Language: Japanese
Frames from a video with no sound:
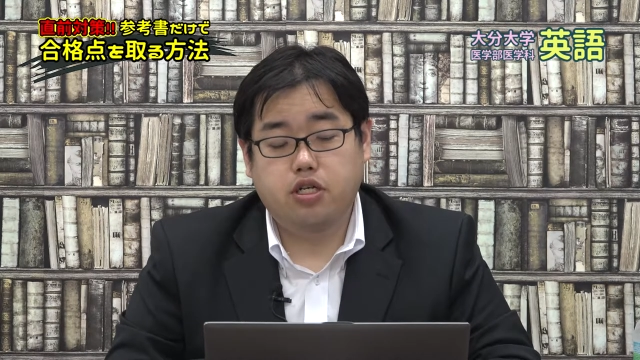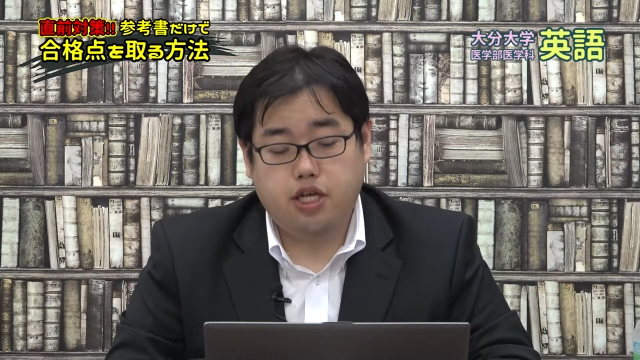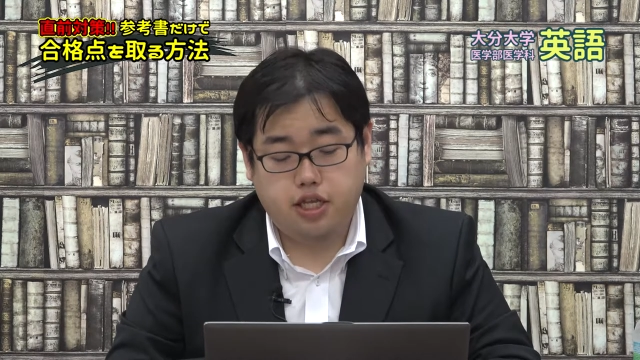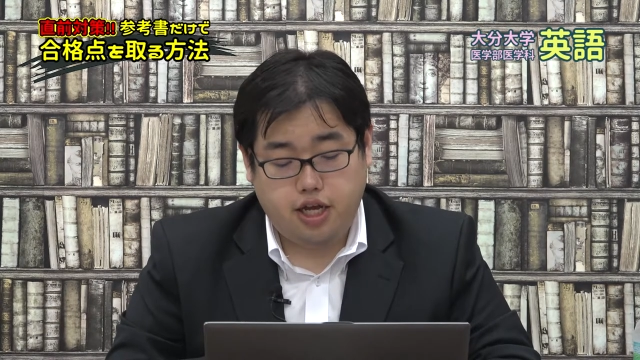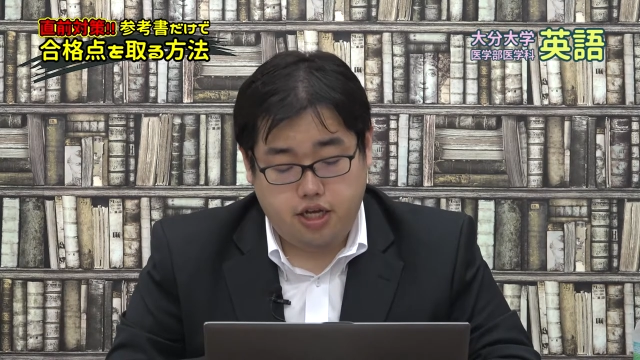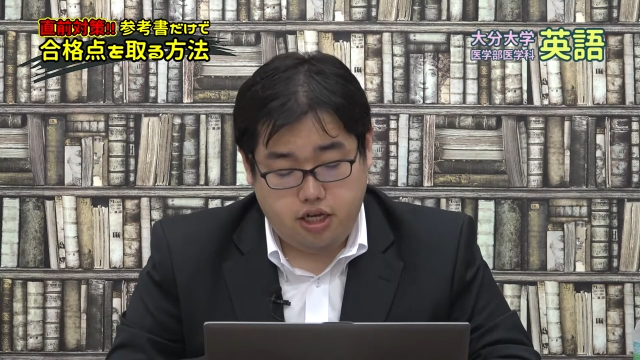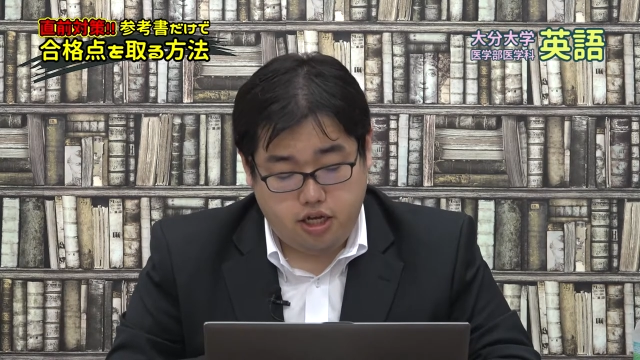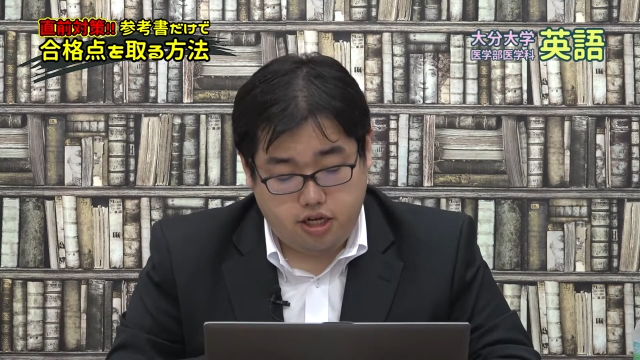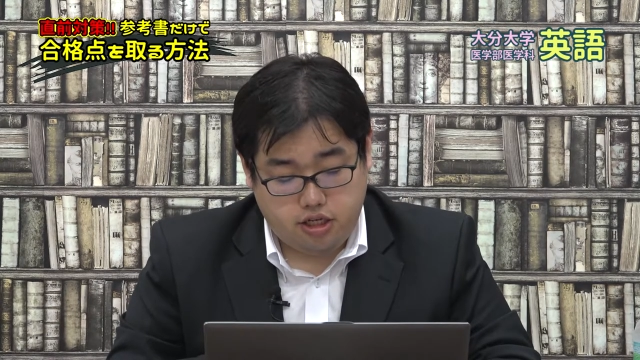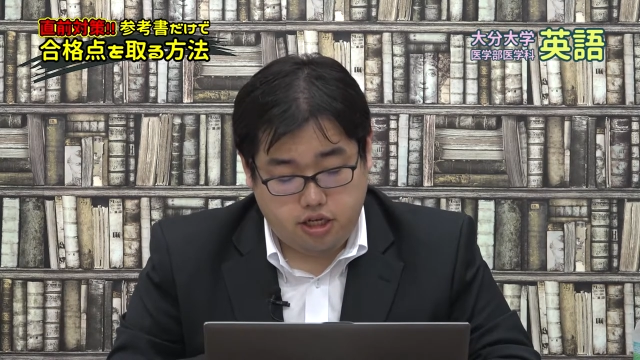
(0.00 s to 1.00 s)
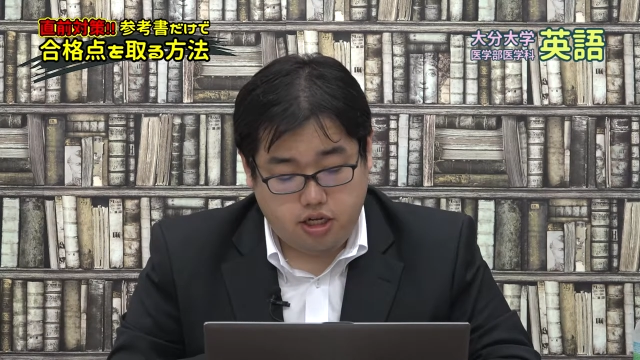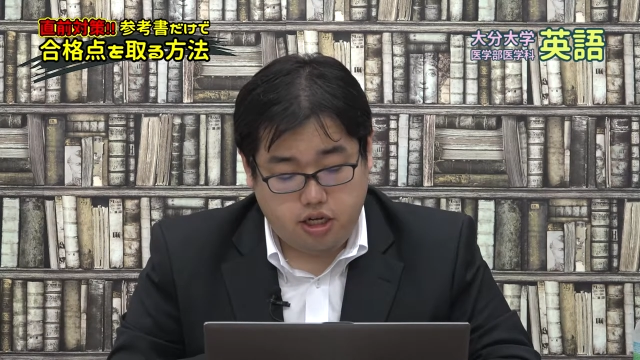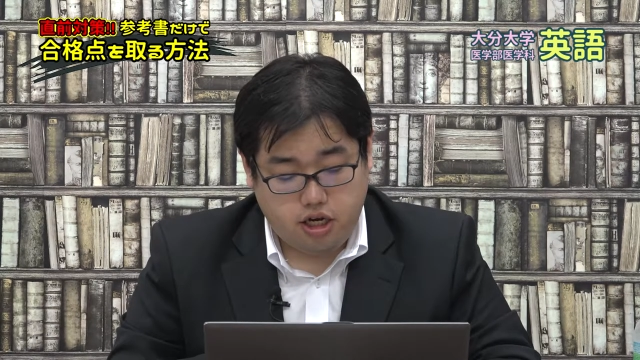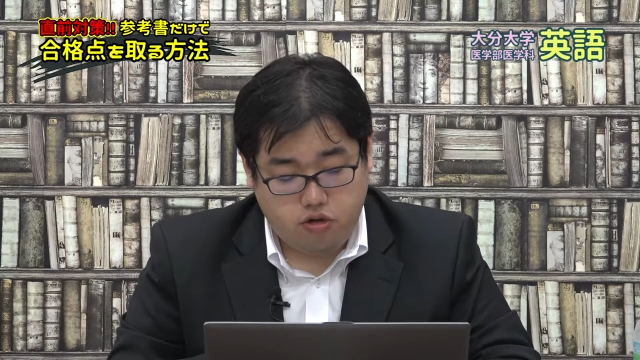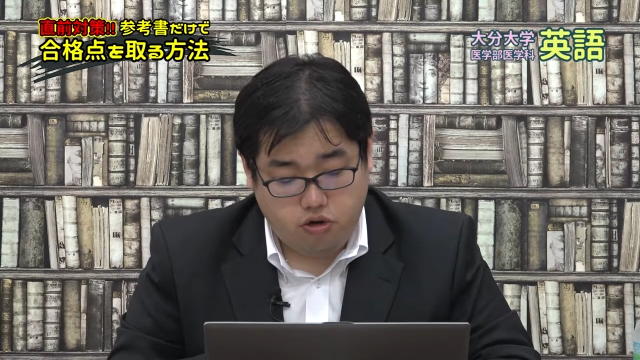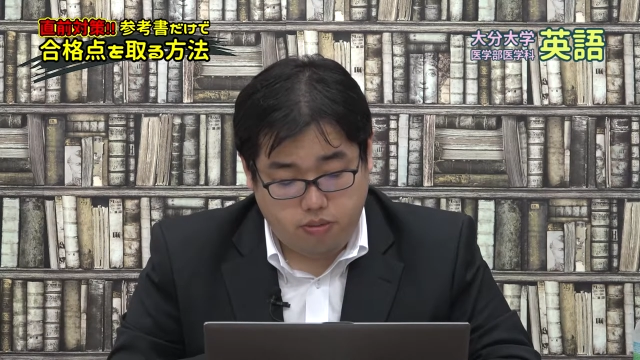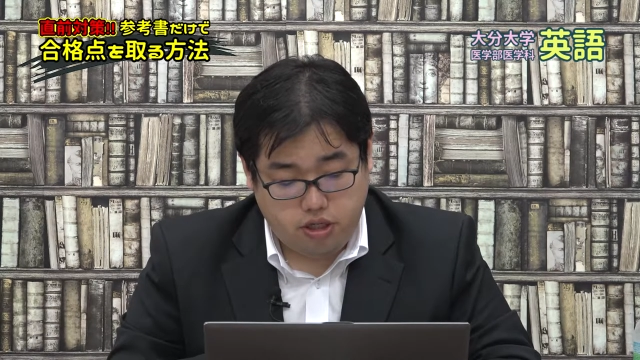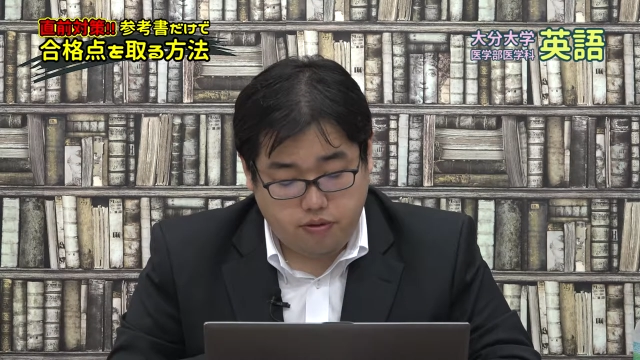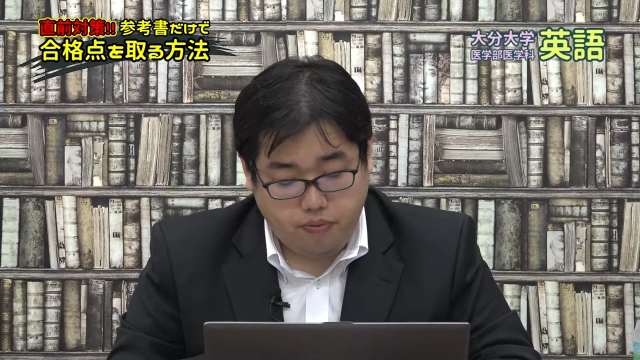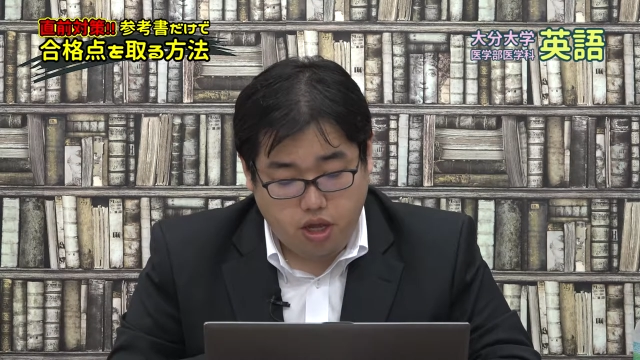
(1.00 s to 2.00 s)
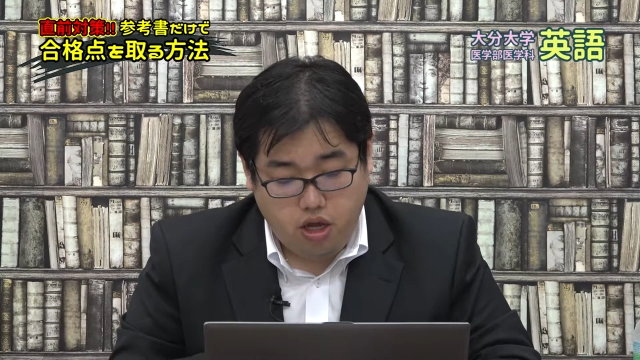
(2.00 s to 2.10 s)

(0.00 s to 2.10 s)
が3台、えー、出題されております